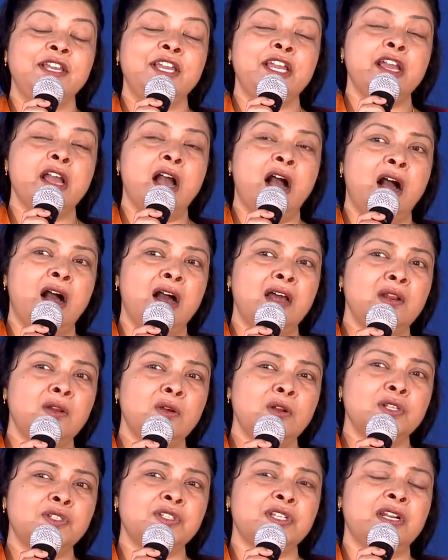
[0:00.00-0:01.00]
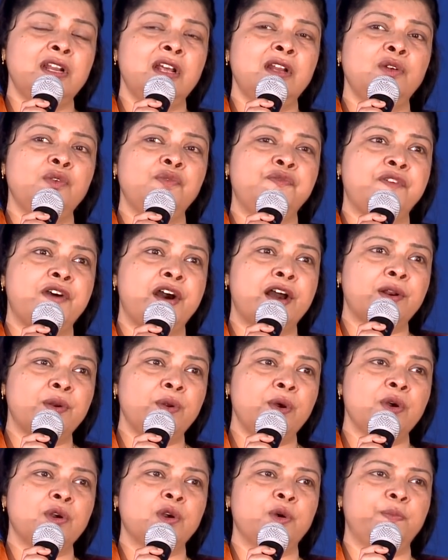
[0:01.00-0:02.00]
ఈ ఆలోచనను
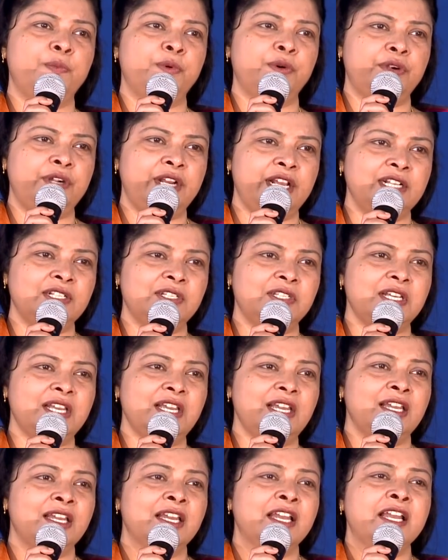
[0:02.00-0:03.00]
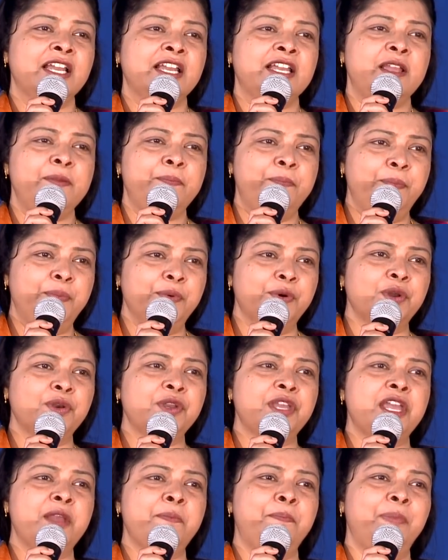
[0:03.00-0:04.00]
ఫారోకు పుట్టించి ఇప్పుడు
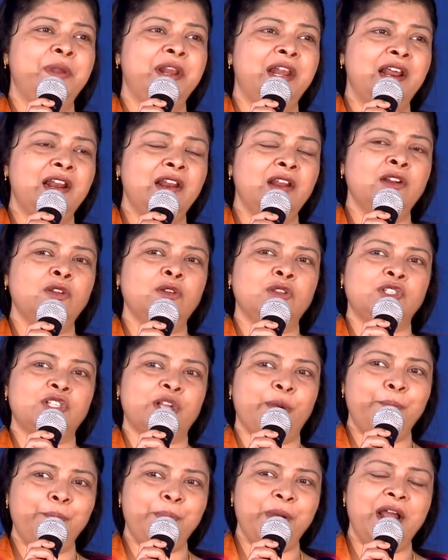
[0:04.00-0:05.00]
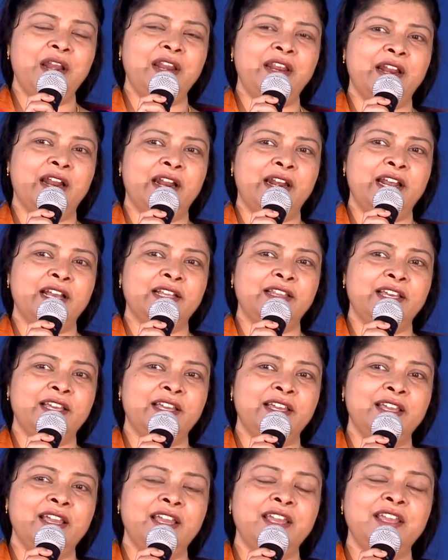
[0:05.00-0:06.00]
ఈ పిల్లలను చంపాలని అనేది